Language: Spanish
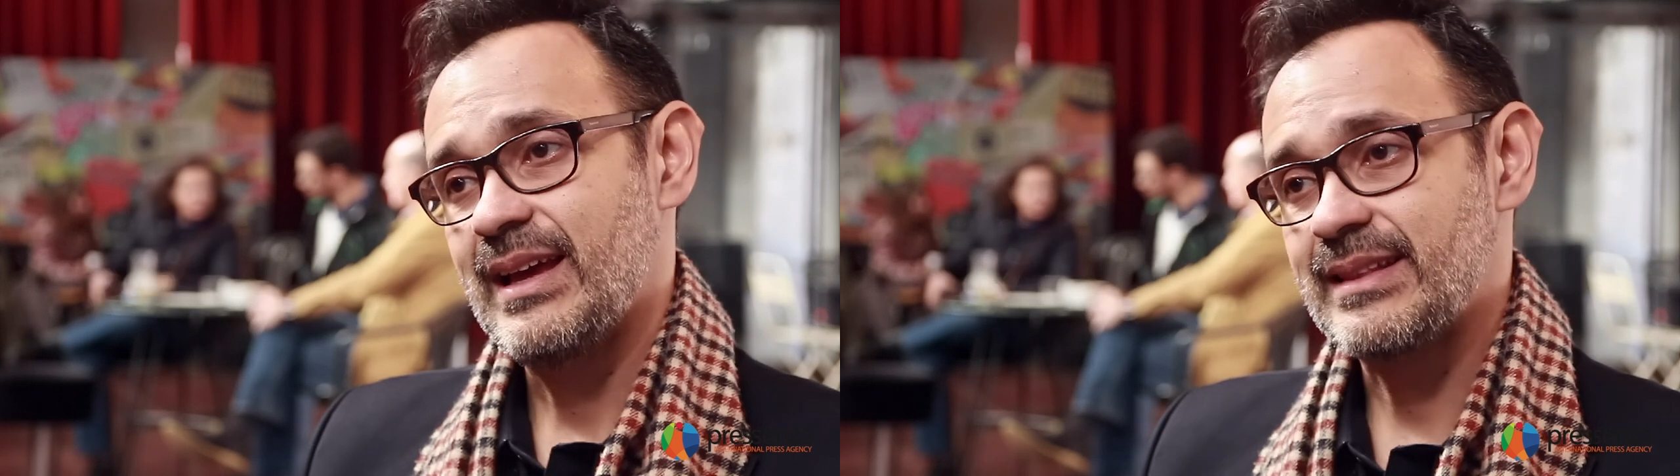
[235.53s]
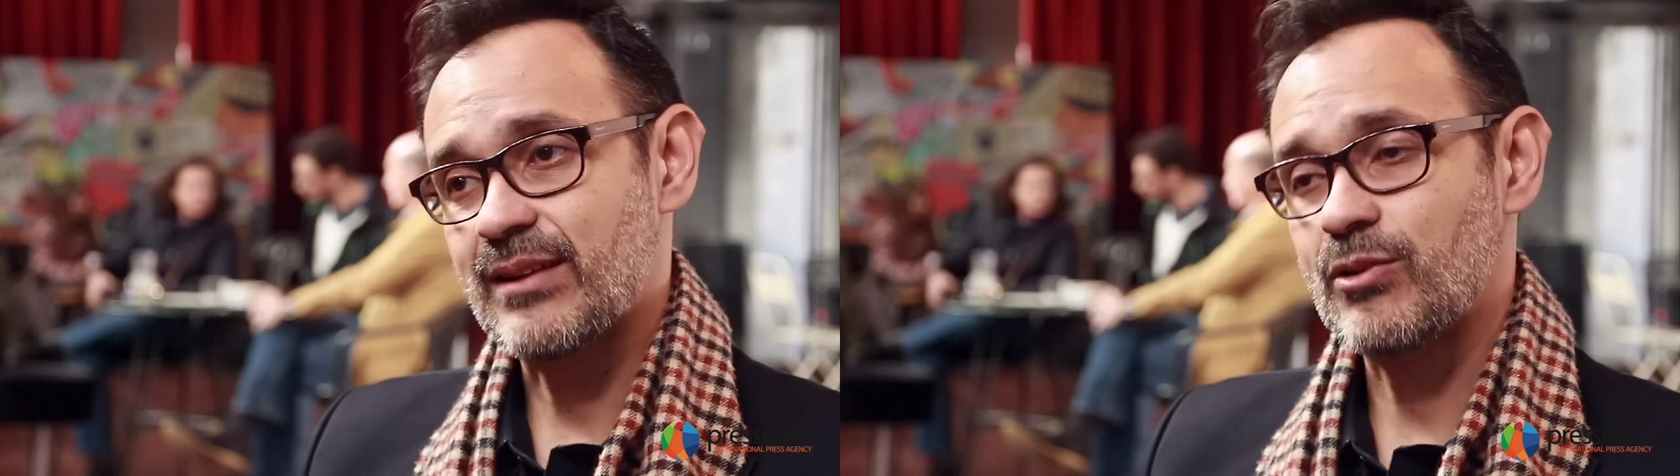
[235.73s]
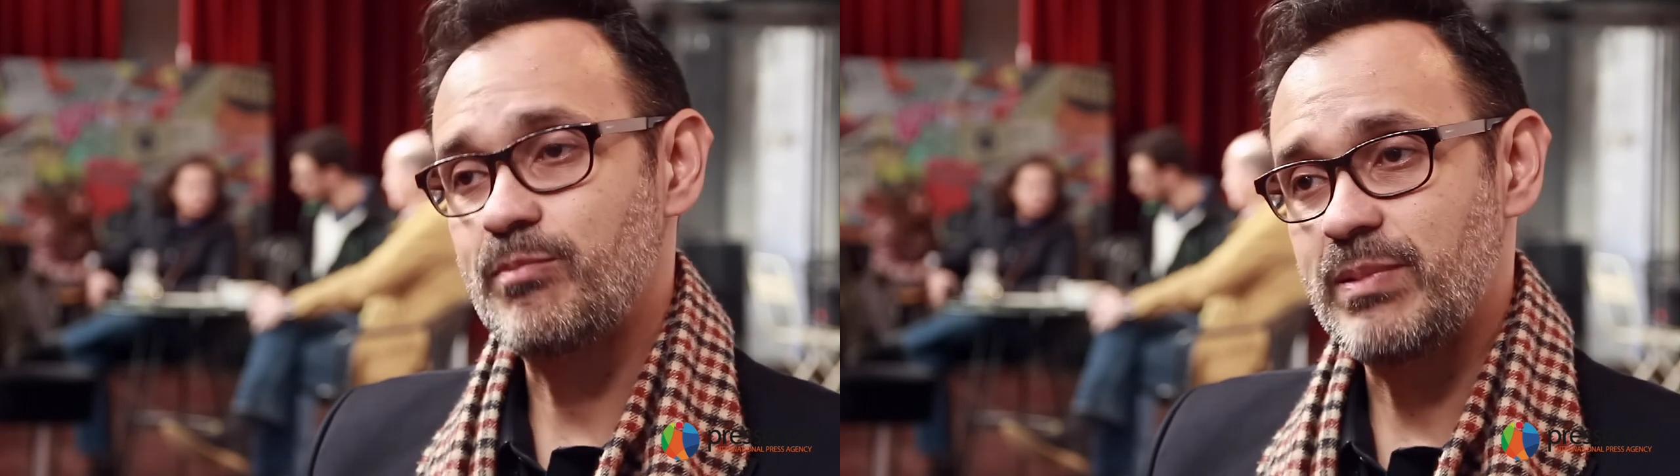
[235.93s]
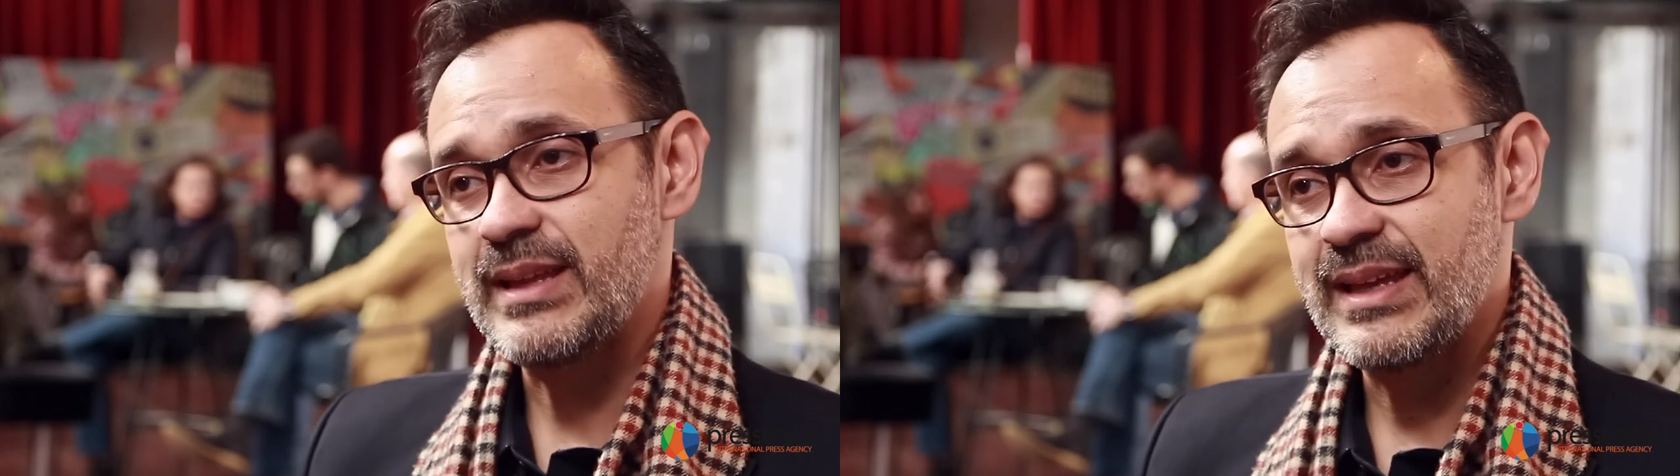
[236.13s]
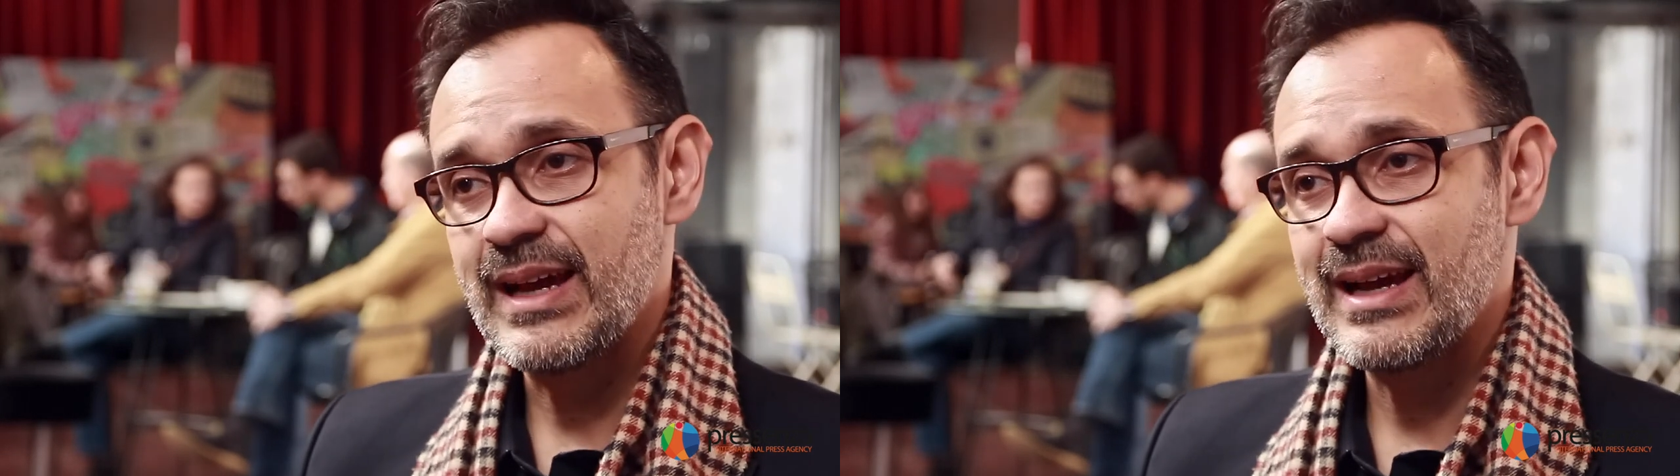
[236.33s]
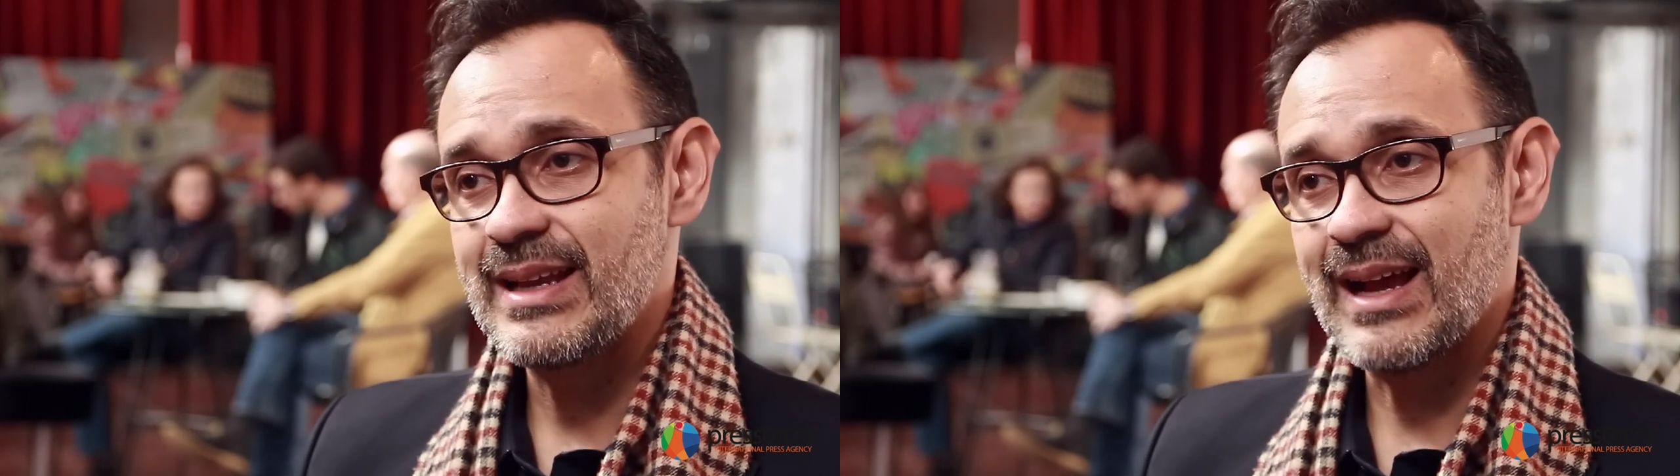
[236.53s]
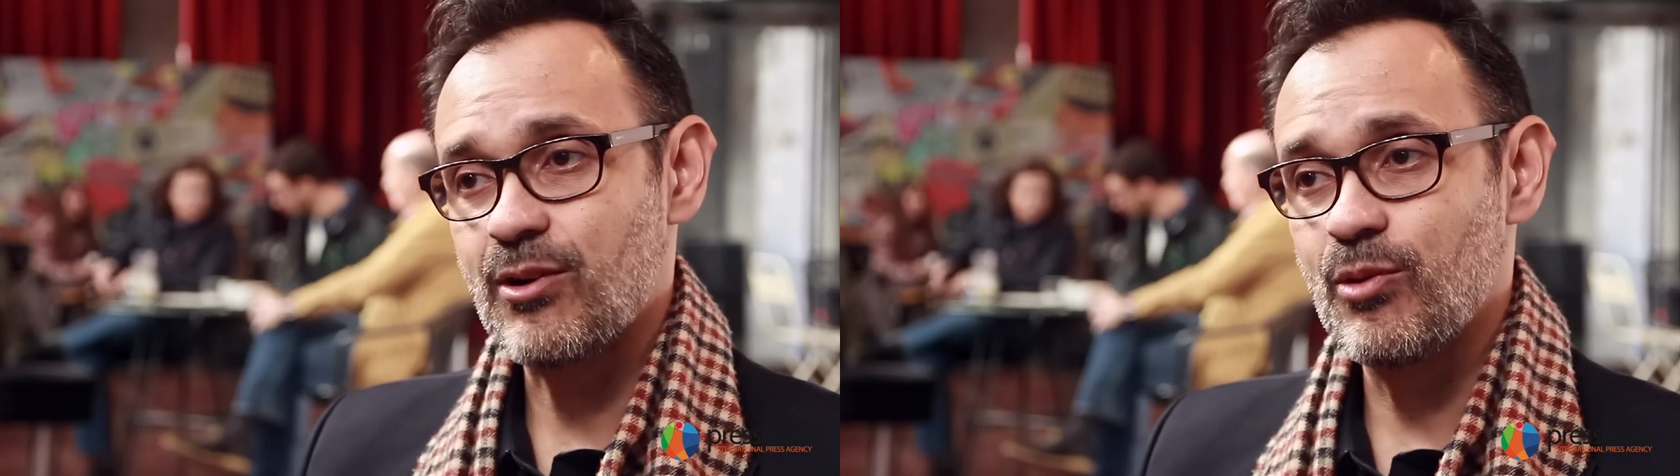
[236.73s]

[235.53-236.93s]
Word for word: interrumpiría la